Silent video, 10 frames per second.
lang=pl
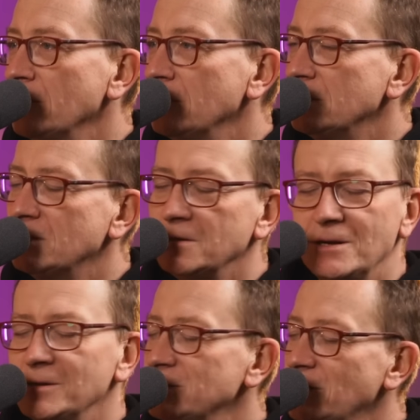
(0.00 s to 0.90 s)
Jest
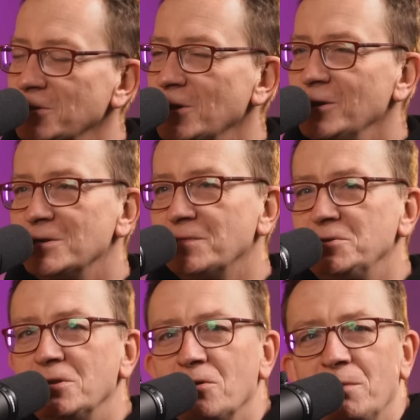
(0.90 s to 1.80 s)
genialne zdanie. Eliasz
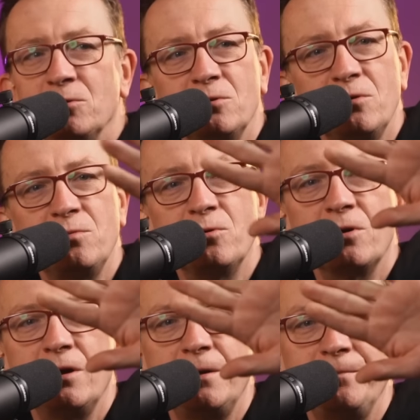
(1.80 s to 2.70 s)
widzi taką malutką
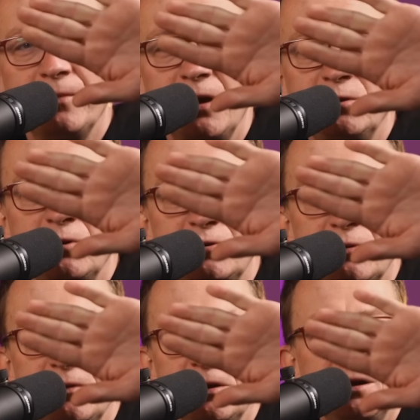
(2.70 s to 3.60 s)
chmurkę, jak dłoń
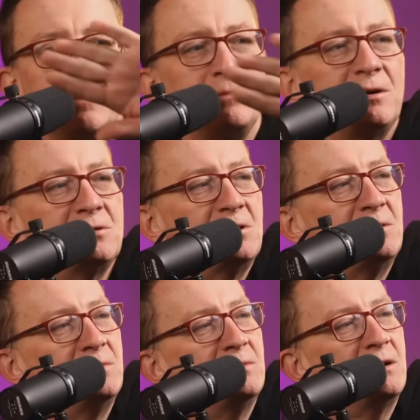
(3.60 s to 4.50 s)
człowieka.
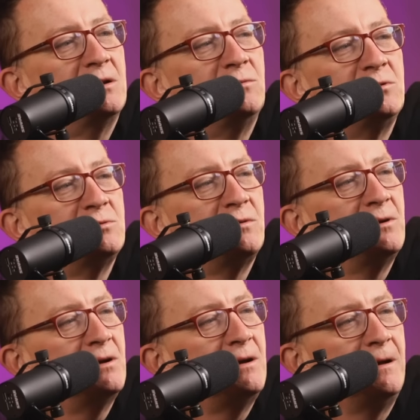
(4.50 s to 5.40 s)
Patrzcie, taka dłoń
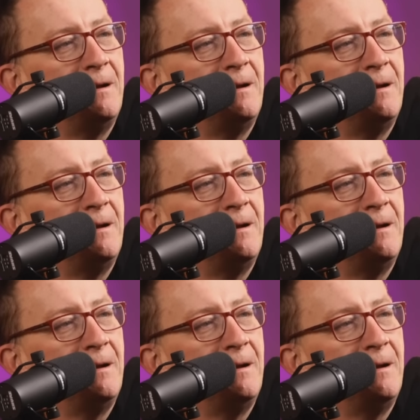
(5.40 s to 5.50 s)
człowieka.